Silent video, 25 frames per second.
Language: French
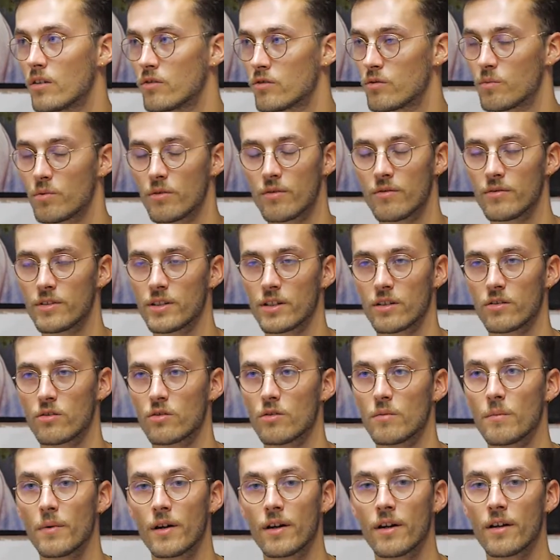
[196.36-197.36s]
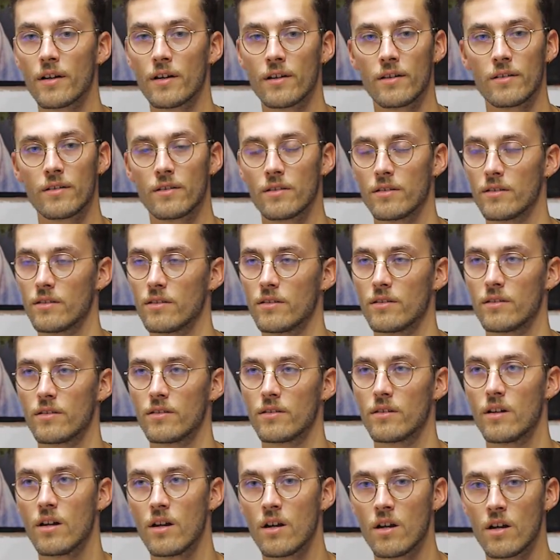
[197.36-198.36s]
tu peux venir
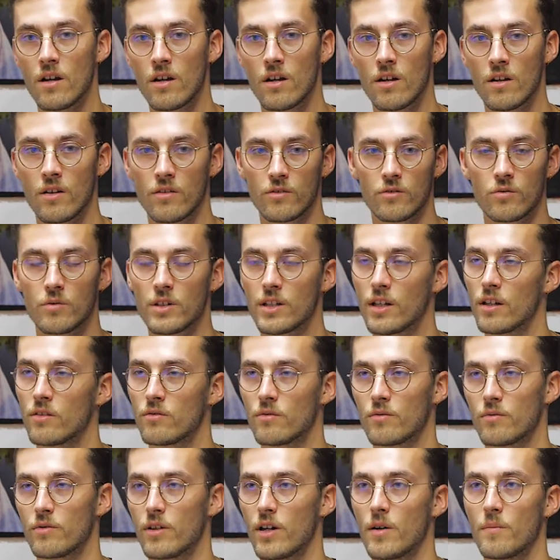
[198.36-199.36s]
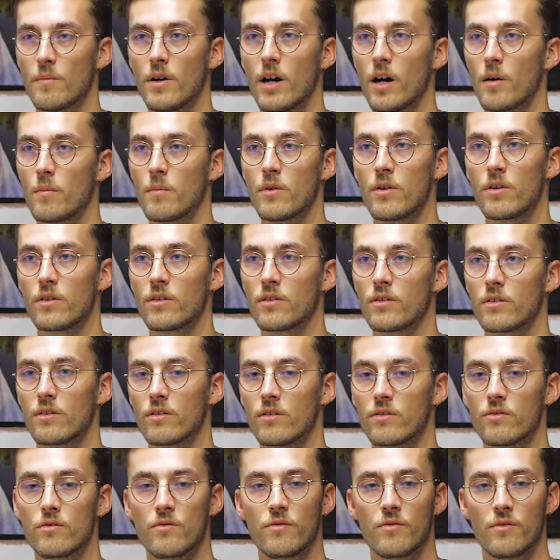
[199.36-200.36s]
demain. ce week-end on fait un
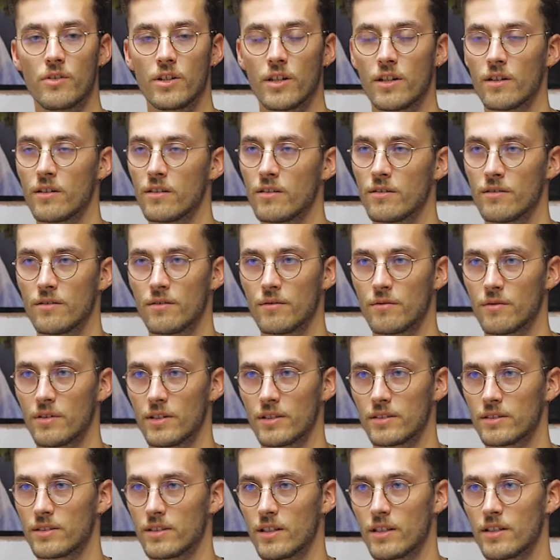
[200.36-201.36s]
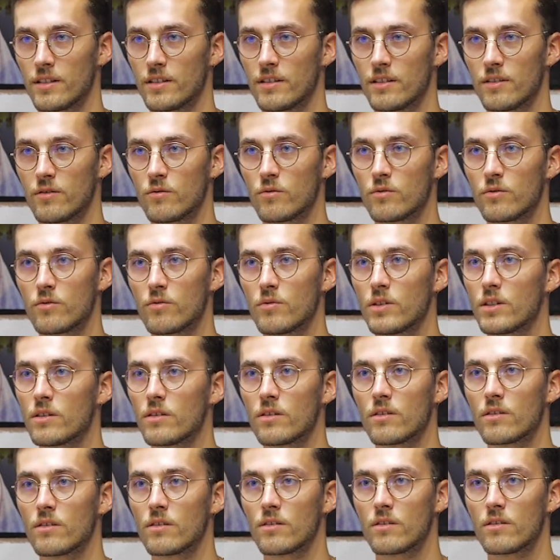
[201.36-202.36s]
barbecue, tu viens. Enfin, ça a été tout de suite
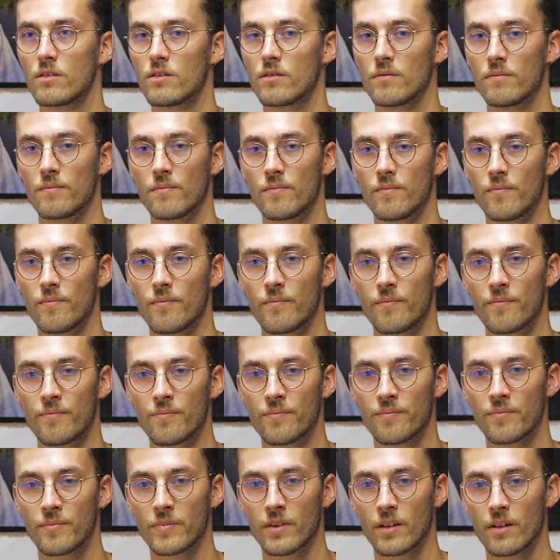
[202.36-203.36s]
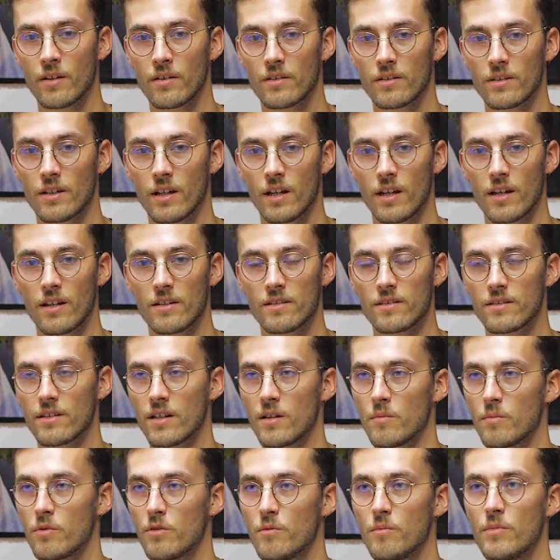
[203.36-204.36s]
très
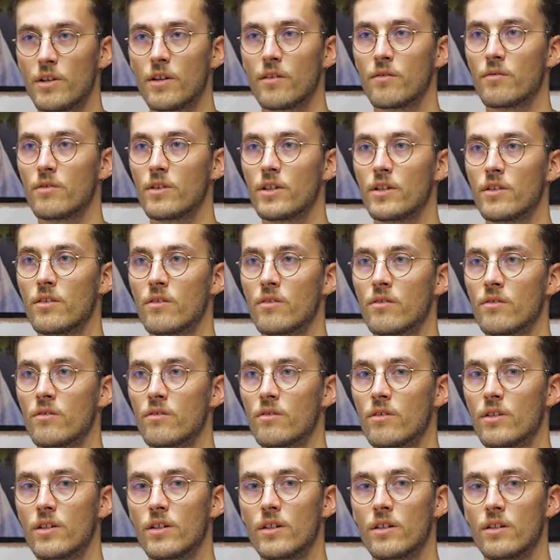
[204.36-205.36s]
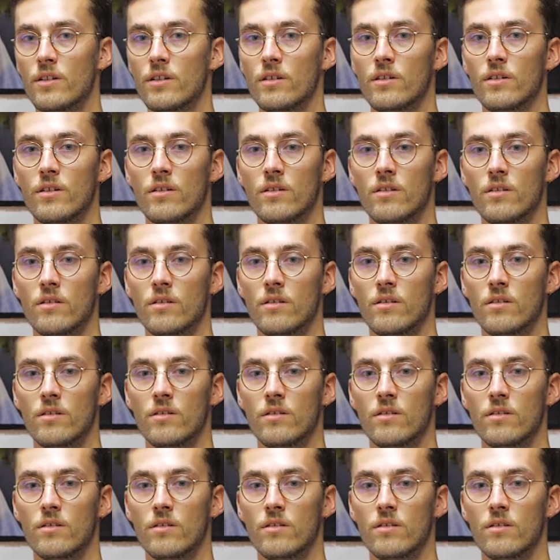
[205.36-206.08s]
simple, bienveillant et,